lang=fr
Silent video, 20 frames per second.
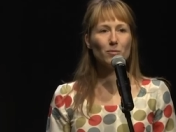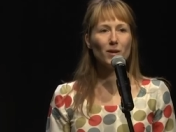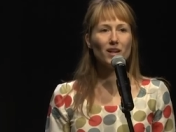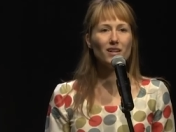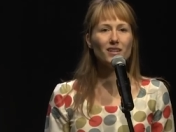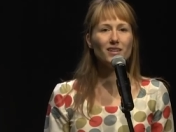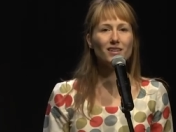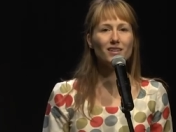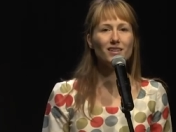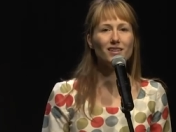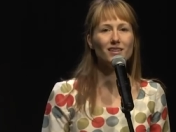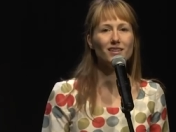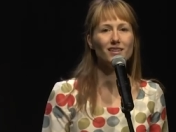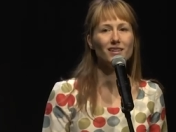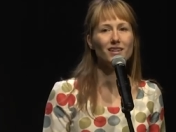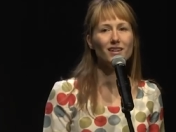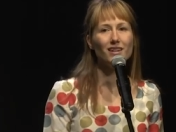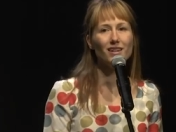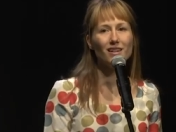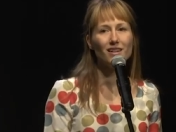pas,
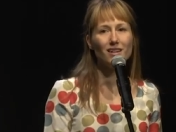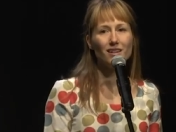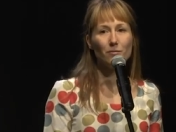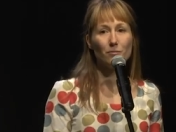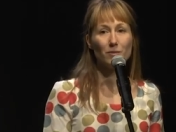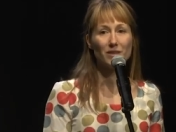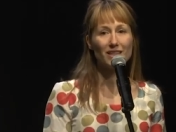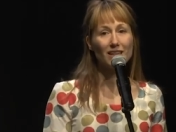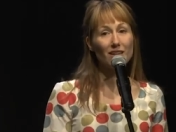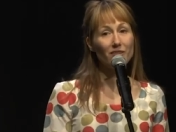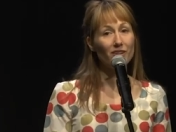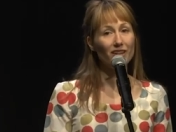mais elles